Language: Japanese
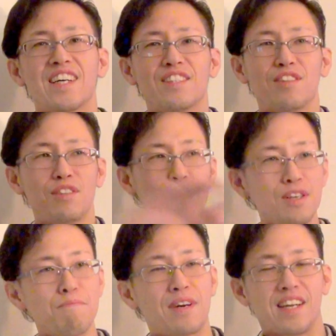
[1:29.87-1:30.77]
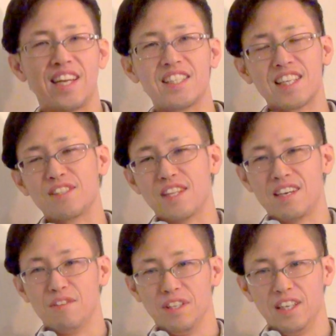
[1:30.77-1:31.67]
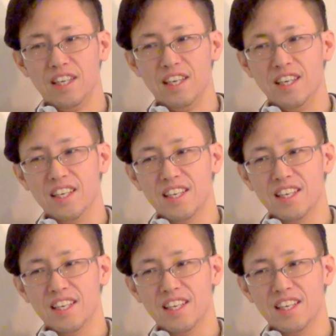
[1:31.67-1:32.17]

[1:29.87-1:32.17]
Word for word: そのグループから出したくないので